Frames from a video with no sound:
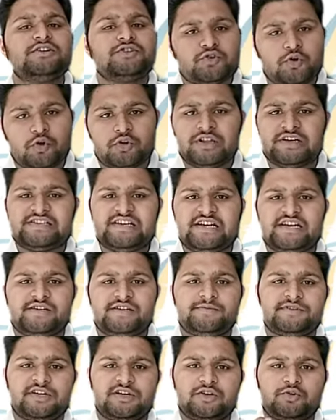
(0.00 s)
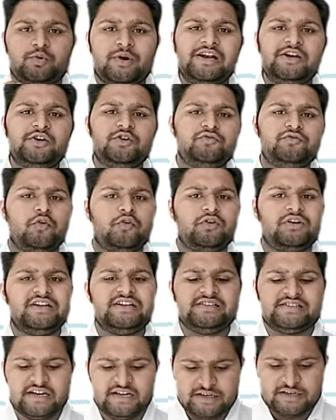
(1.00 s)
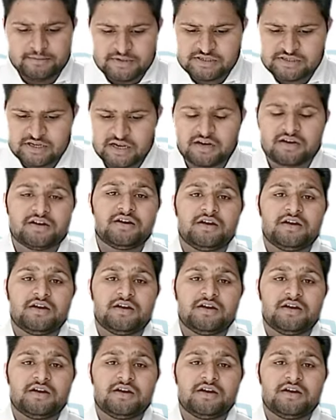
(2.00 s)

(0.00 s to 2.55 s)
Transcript: 14 सेंटीमीटर 12 टू 14 सेंटीमीटर